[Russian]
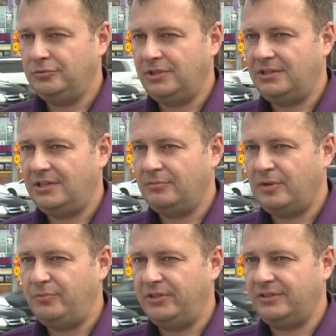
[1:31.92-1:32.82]
Ну, на данном
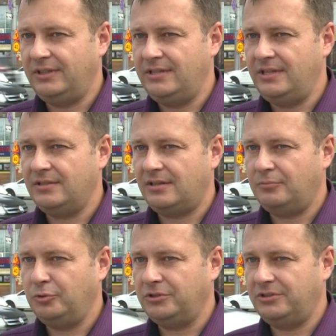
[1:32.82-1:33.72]
объекте линейно
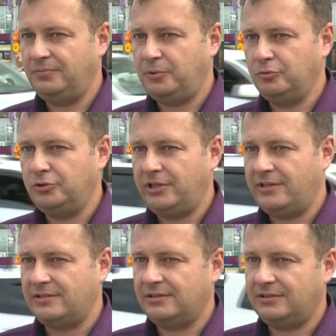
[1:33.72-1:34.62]
работать не
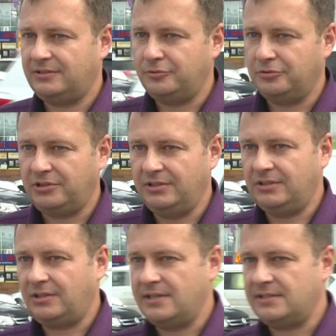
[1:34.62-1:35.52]
получается. Это все-таки не
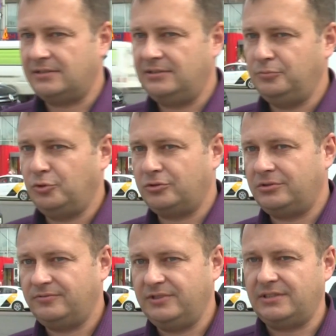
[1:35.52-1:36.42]
трасса, где можно
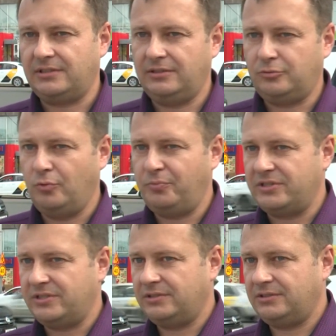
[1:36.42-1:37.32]
выстроить
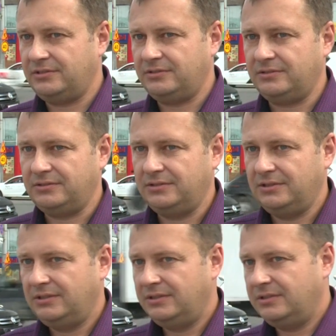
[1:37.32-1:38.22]
комплексы
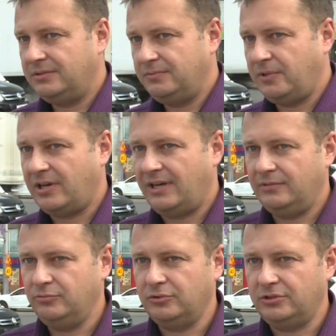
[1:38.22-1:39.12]

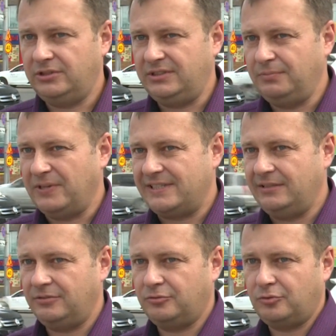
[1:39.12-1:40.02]
параллельно, ну, идти последовательно